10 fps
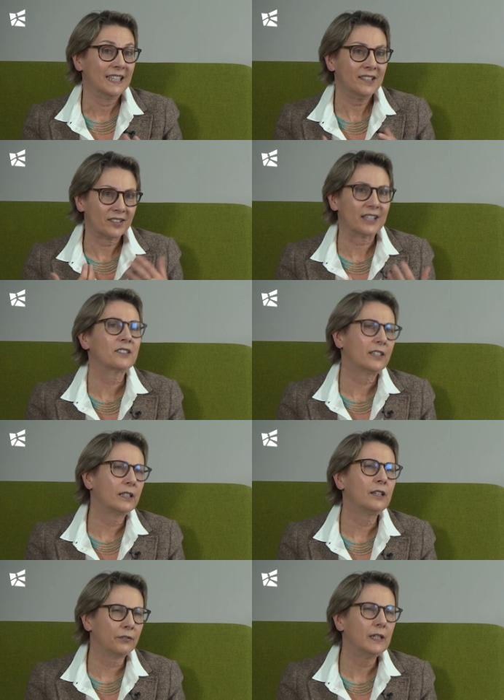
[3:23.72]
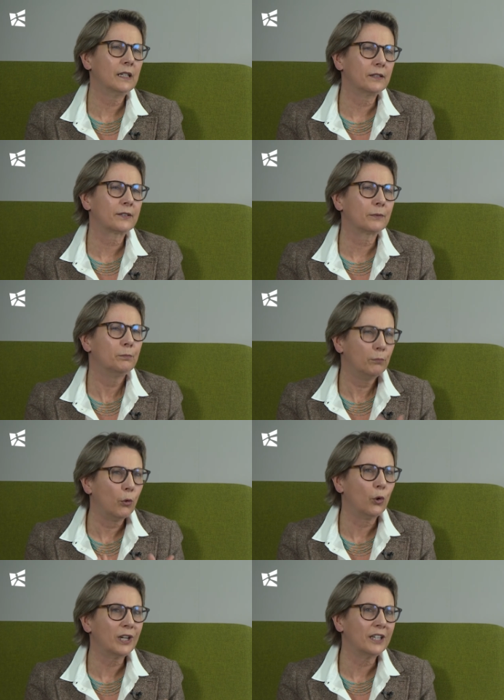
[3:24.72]
ist tatsächlich vieles
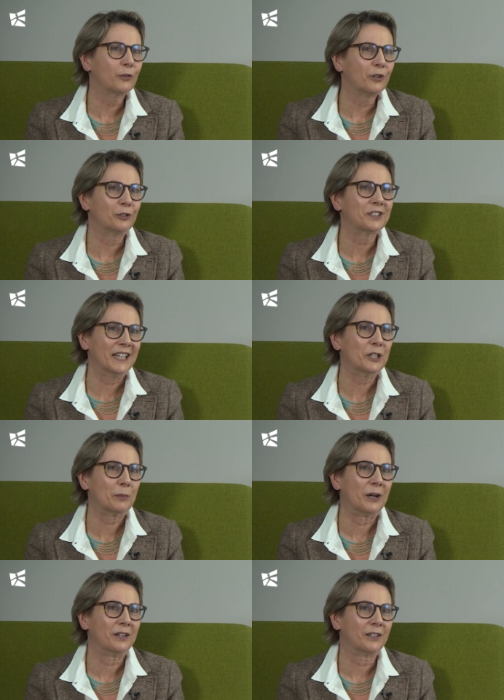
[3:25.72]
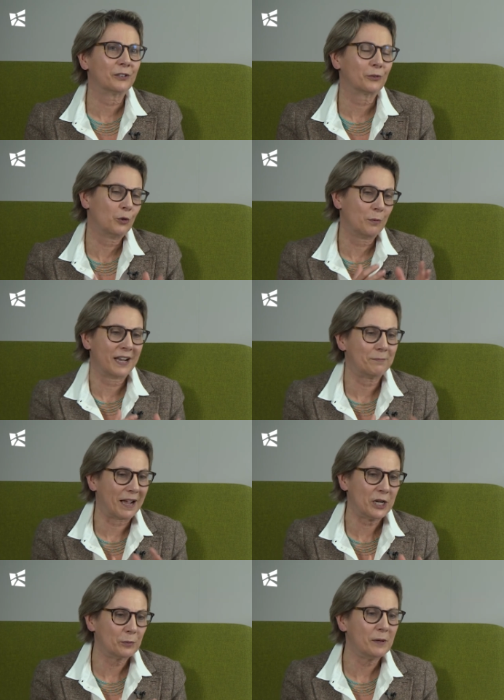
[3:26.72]
möglich und auch denkbar. Also nur um ein
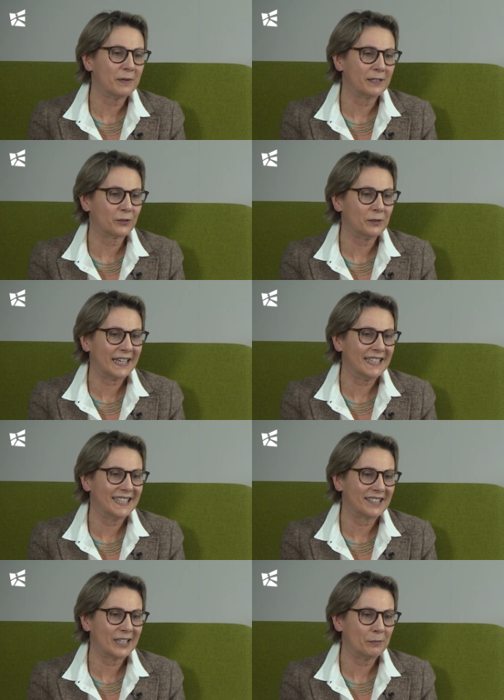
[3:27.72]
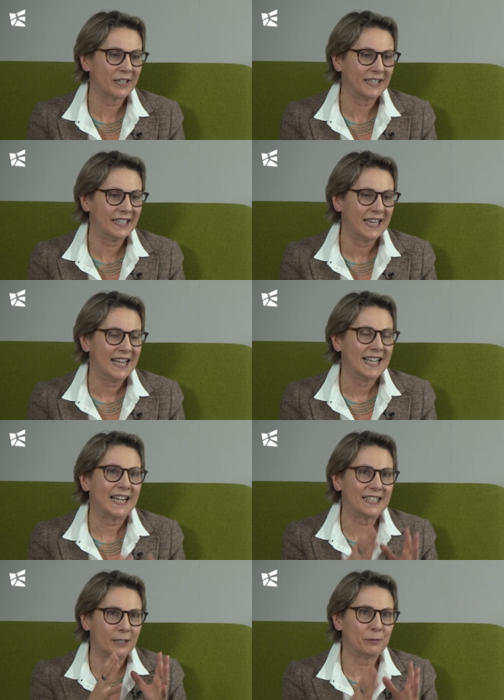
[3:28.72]
Beispiel mal zu nennen, es gibt ein
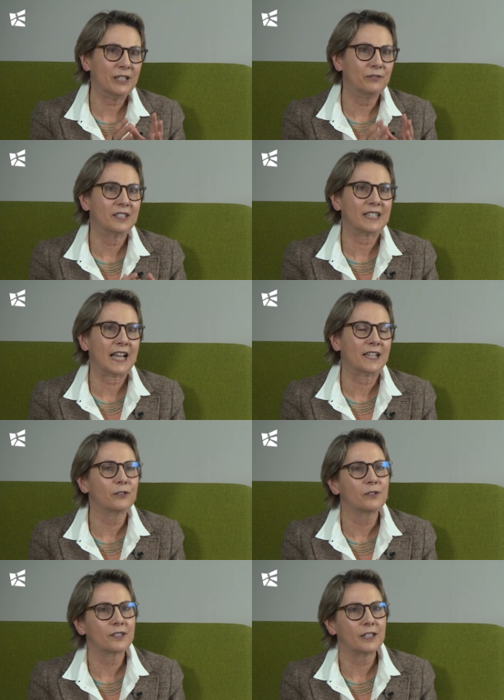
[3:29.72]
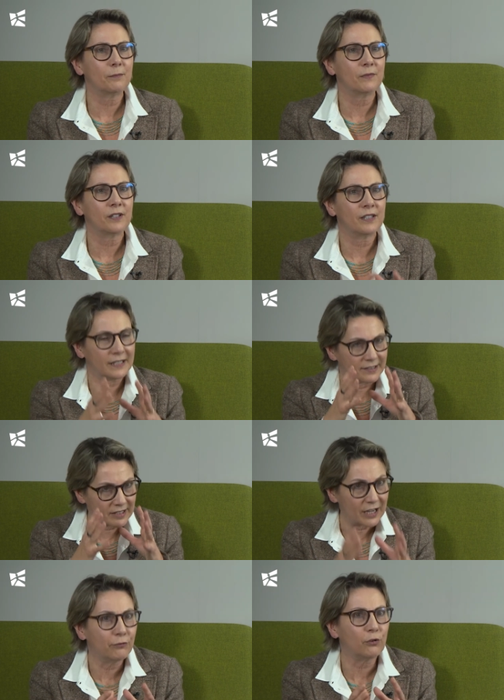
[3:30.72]
adaptives Lernsystem in, in
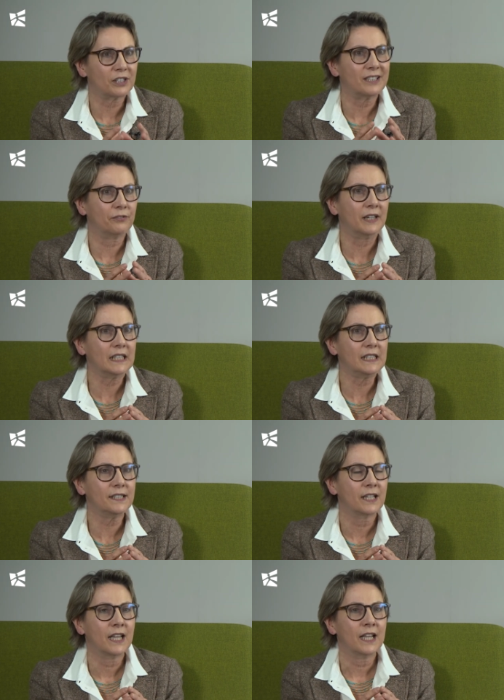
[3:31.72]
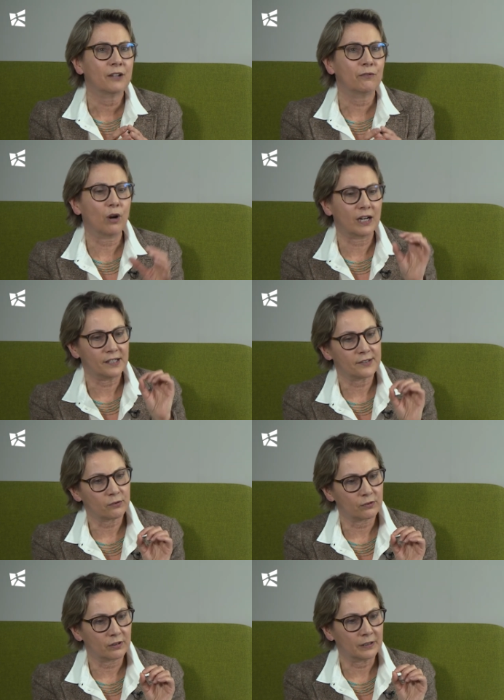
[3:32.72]
Stanford entwickelt, wo
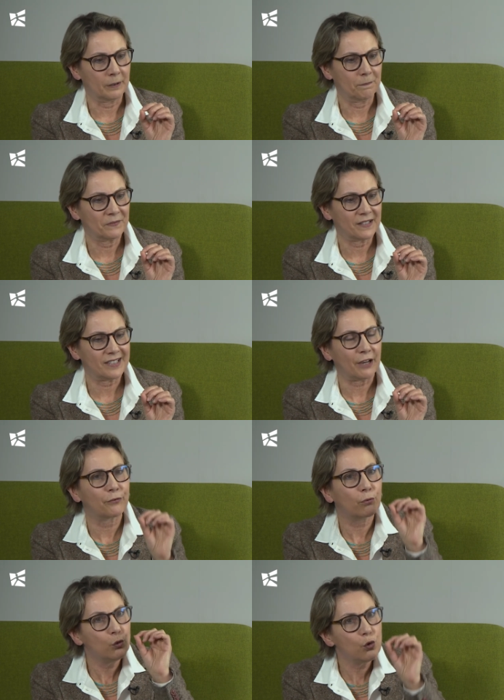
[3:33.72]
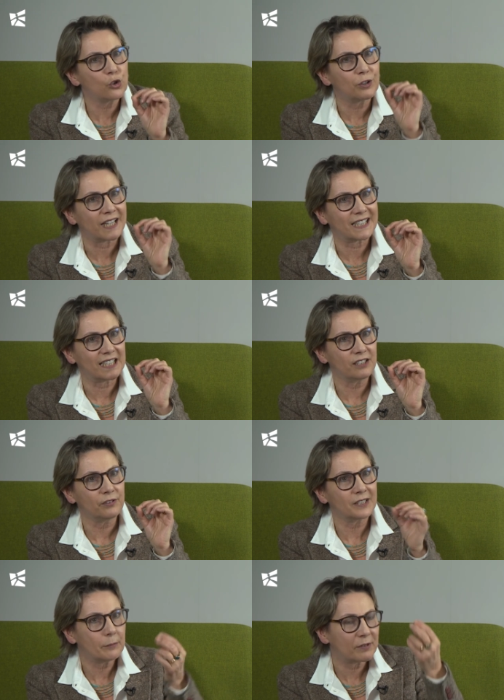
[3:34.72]
also ähm, sehr früh schon erkannt
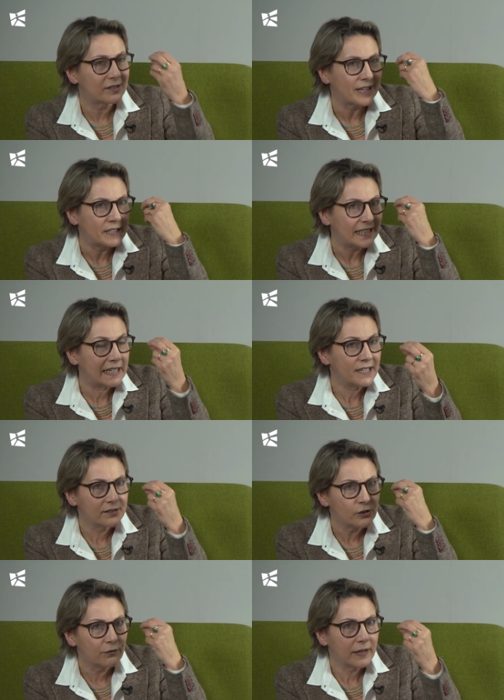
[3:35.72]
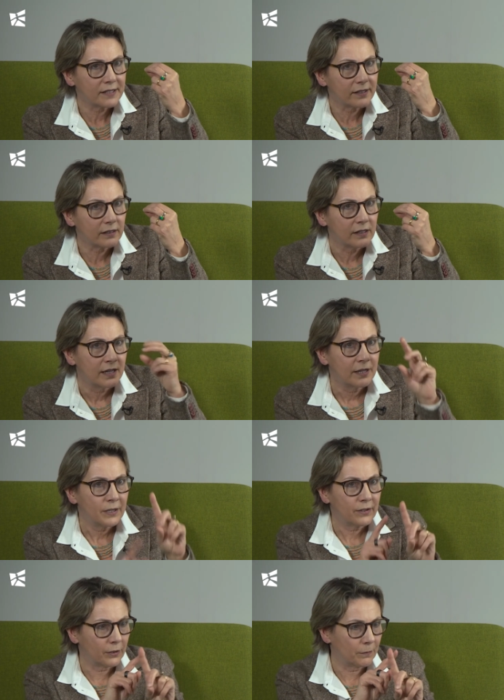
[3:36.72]
wird, gibt es eine Leseschwäche,
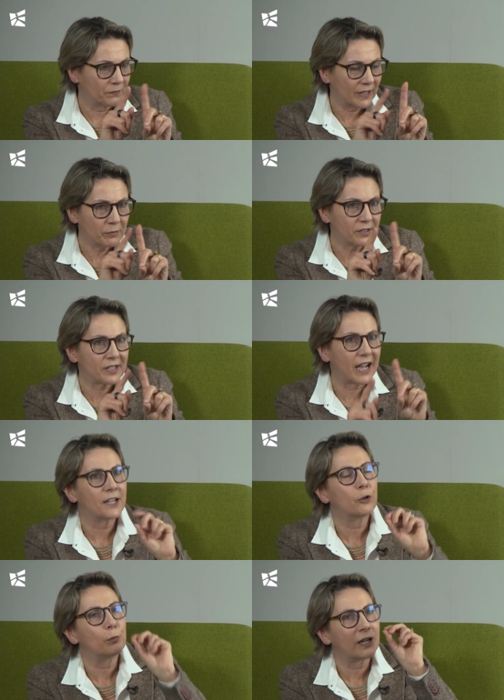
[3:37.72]
ähm, gibt es da Anom